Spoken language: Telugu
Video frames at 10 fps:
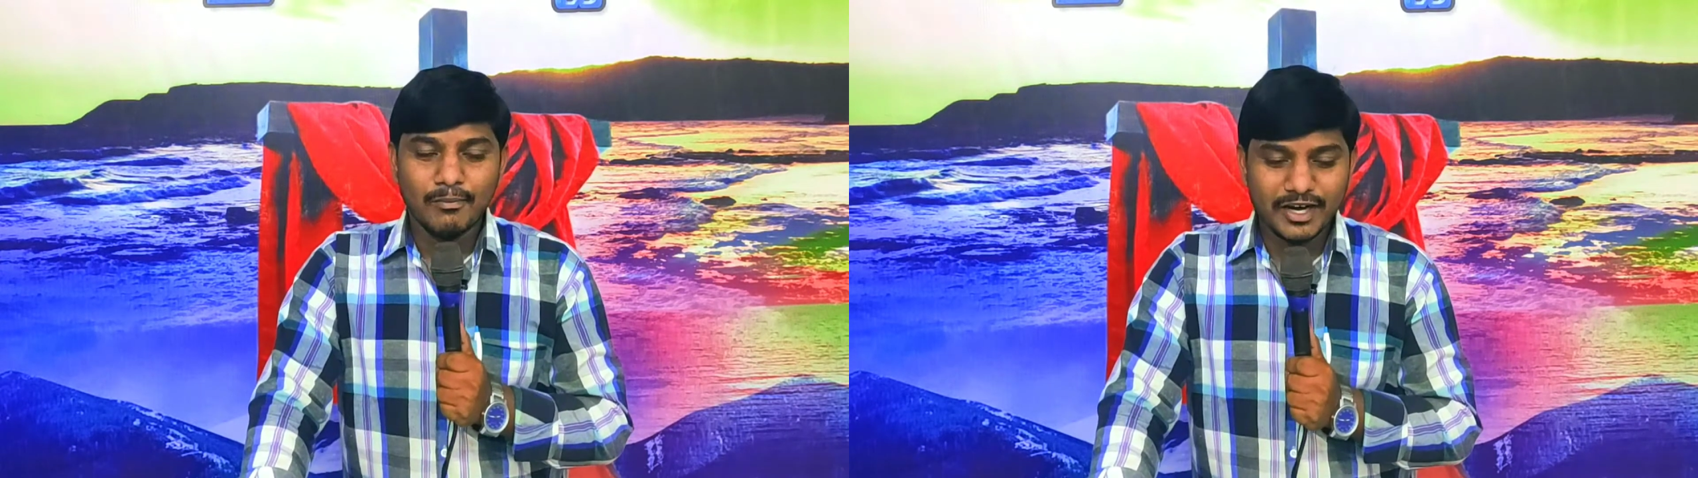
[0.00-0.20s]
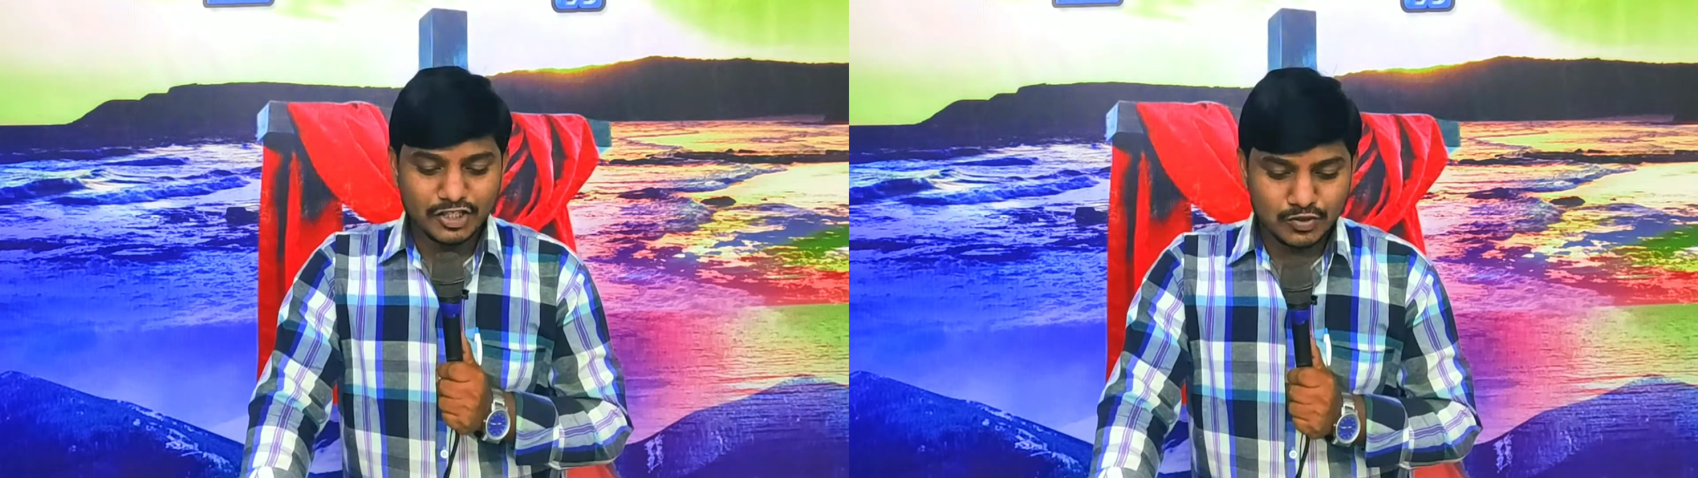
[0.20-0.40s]

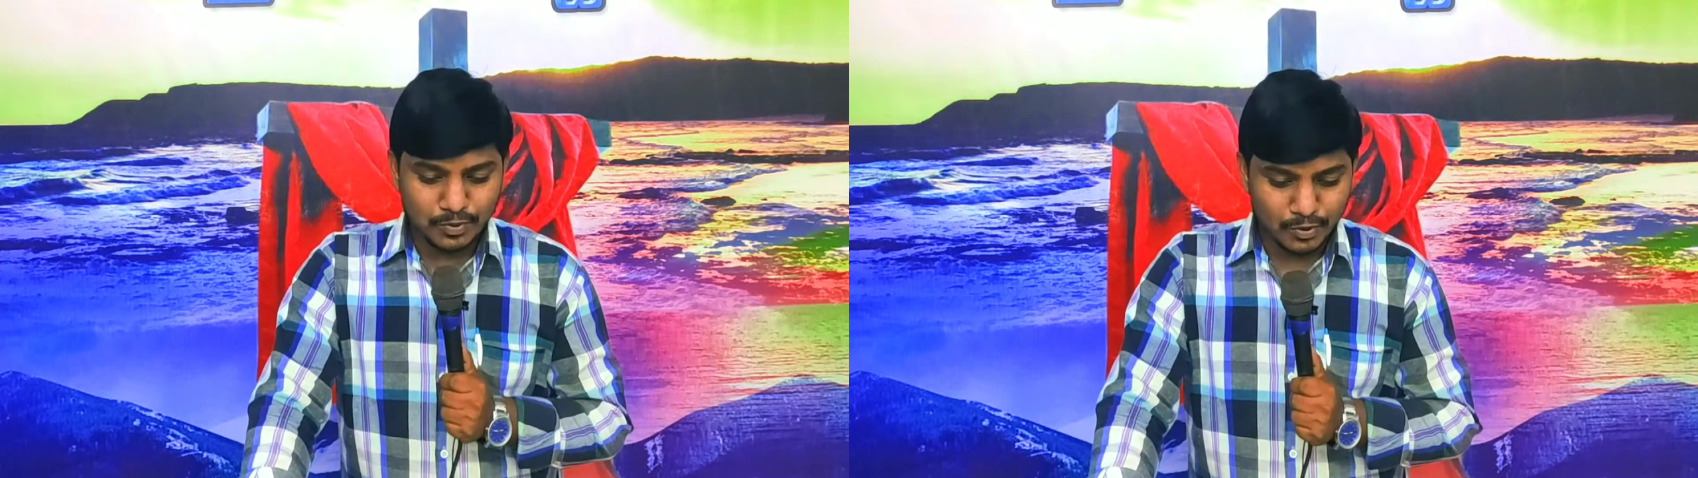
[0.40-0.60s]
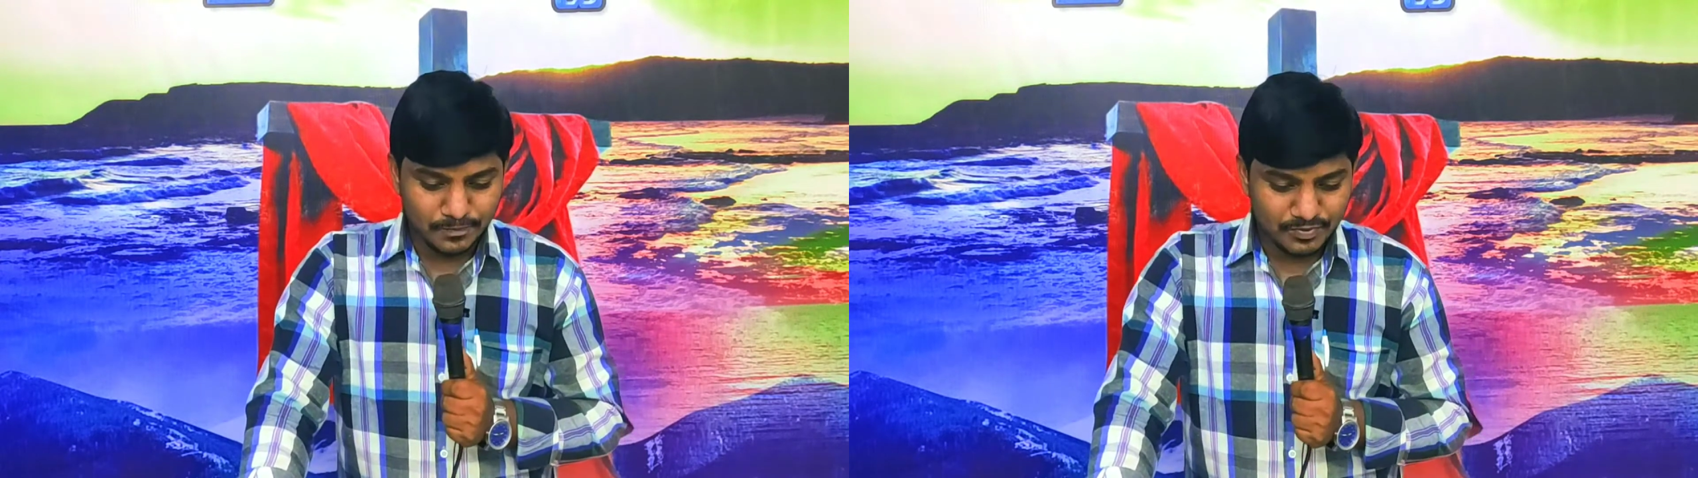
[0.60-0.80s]

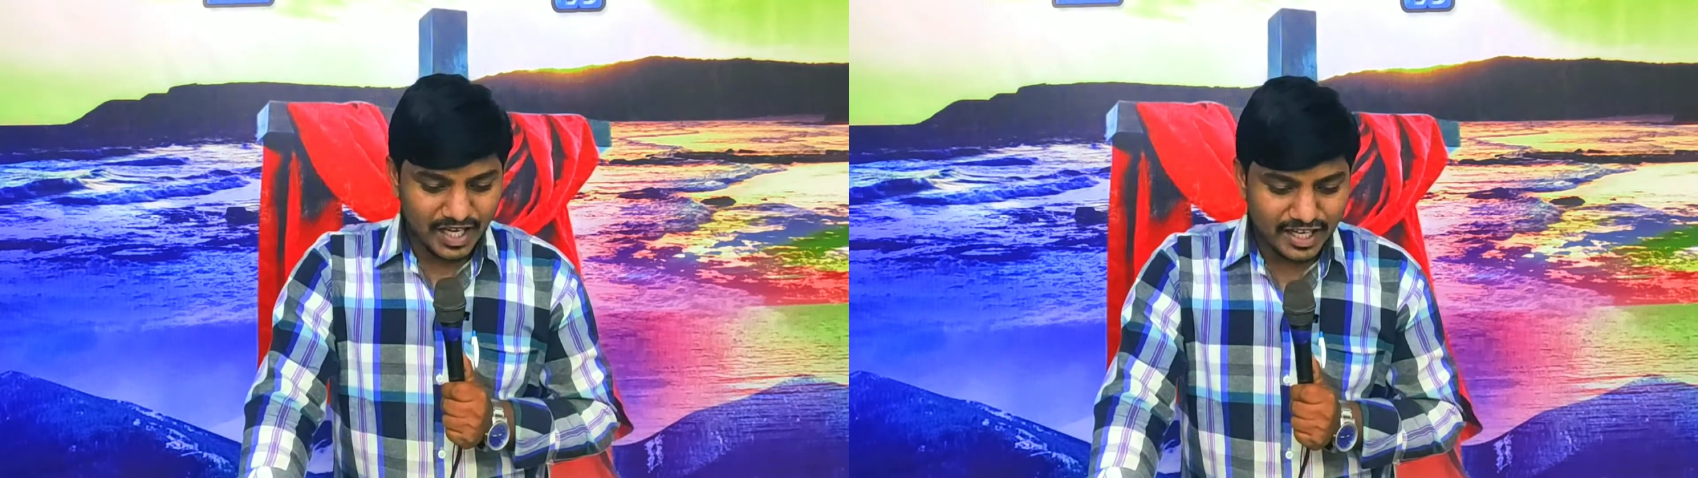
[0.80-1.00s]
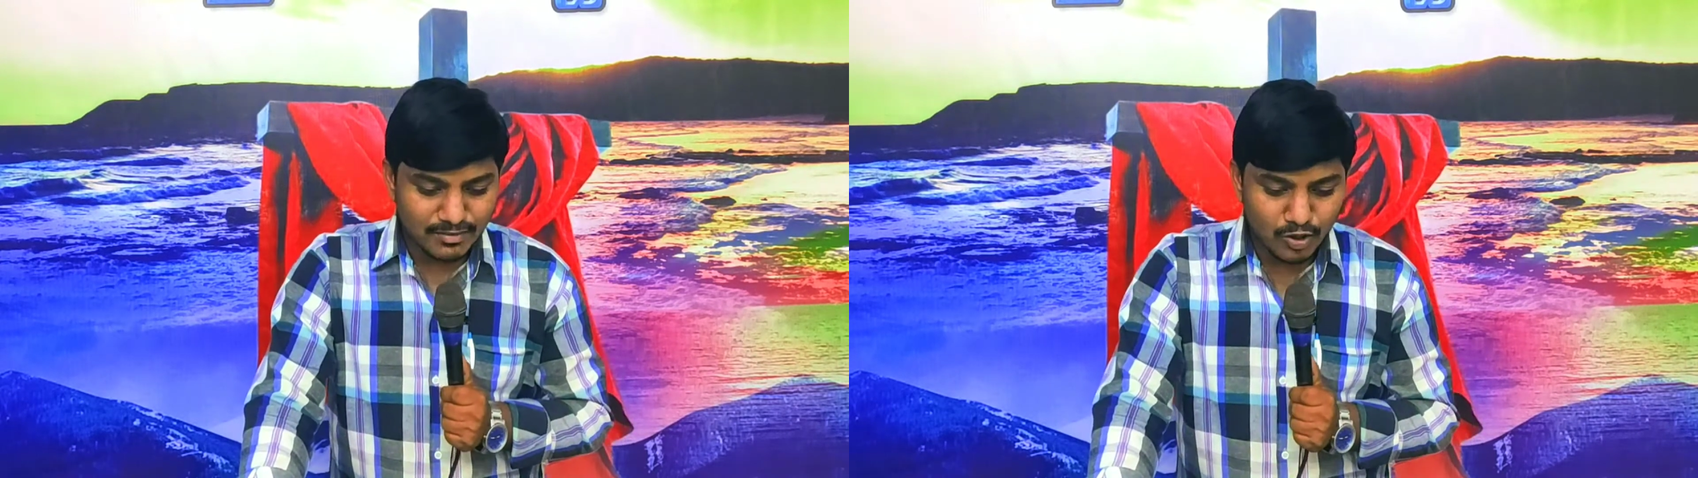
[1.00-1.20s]
మర్చిపో
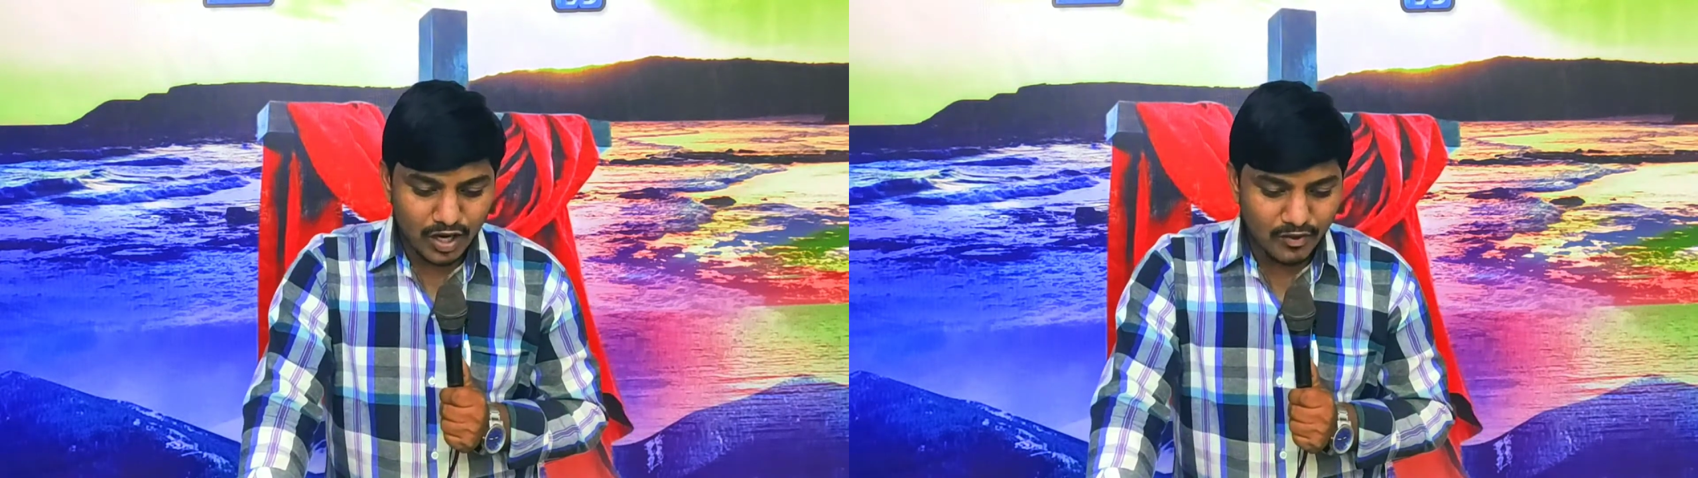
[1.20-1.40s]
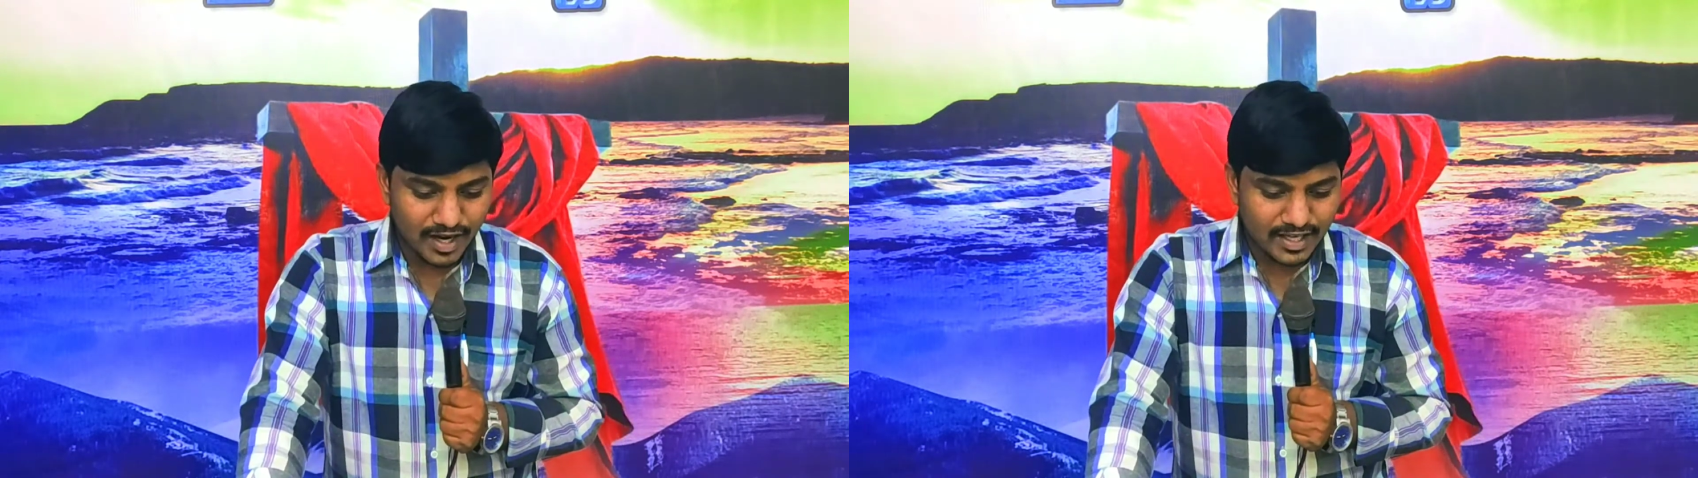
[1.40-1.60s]
దానికి
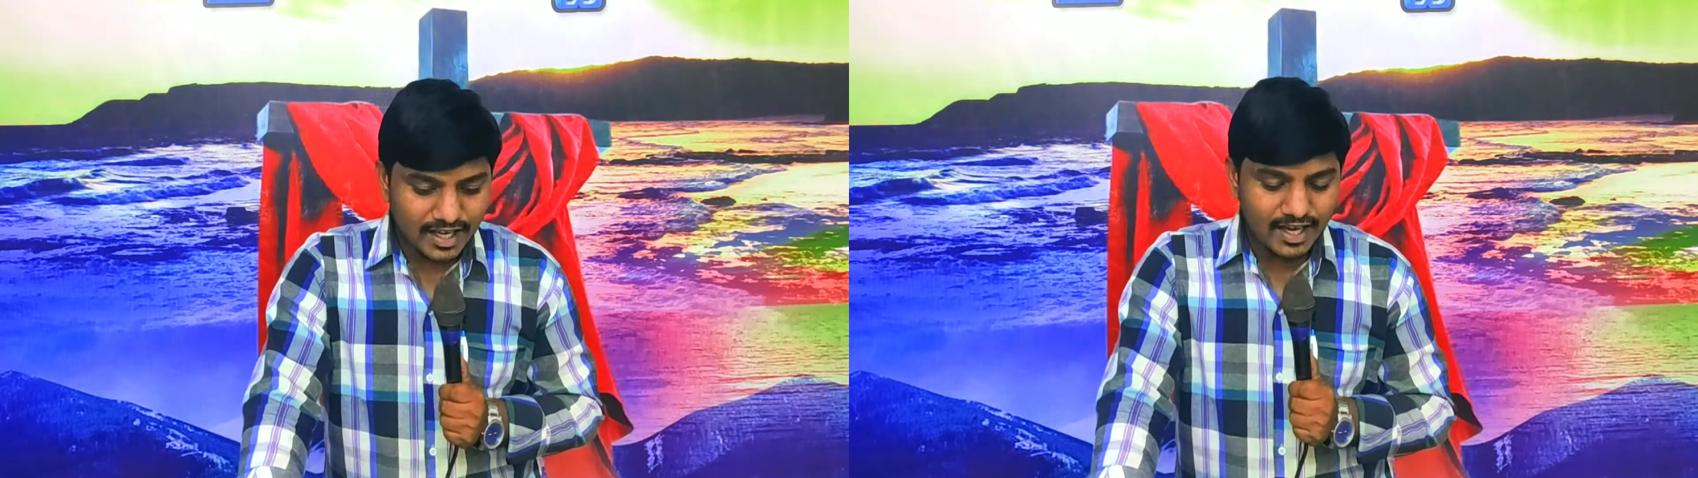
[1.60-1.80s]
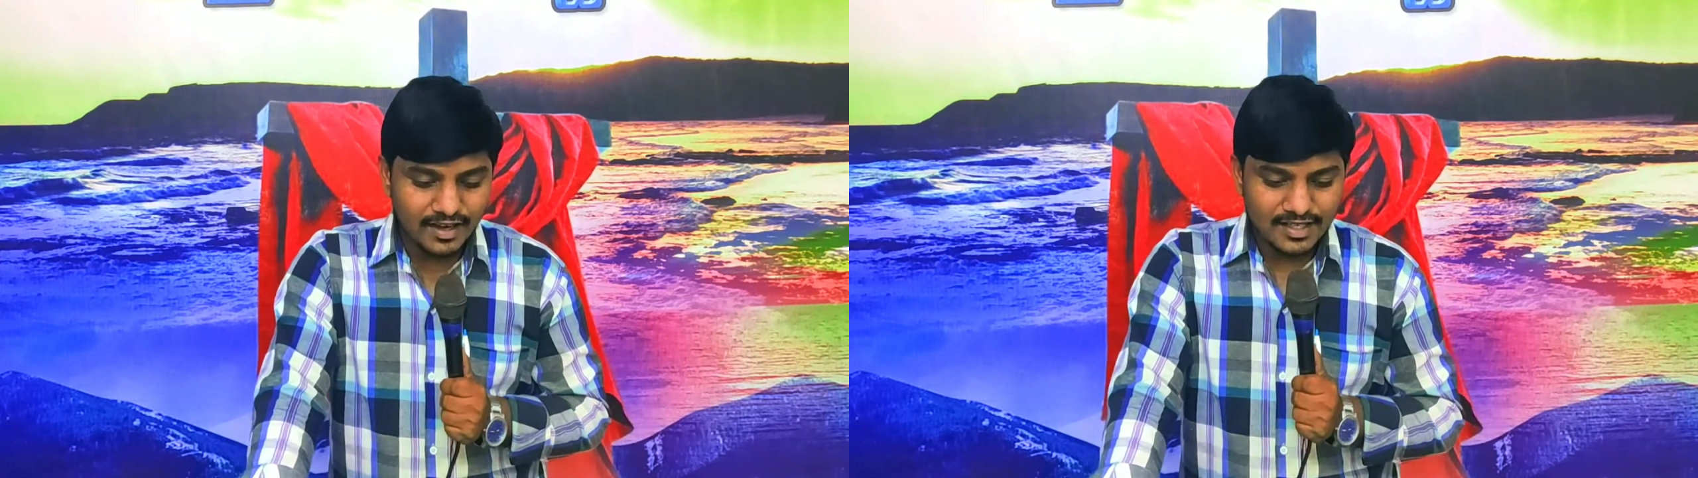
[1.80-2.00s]
మూల
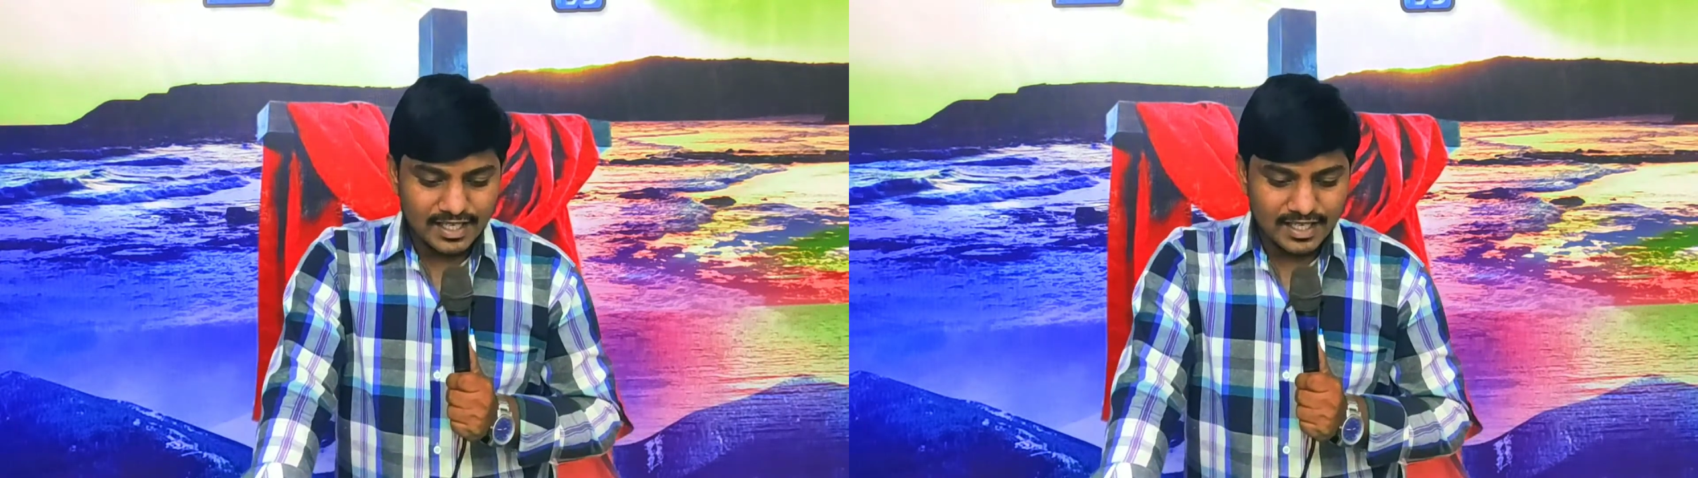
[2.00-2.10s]
వాక్యంగా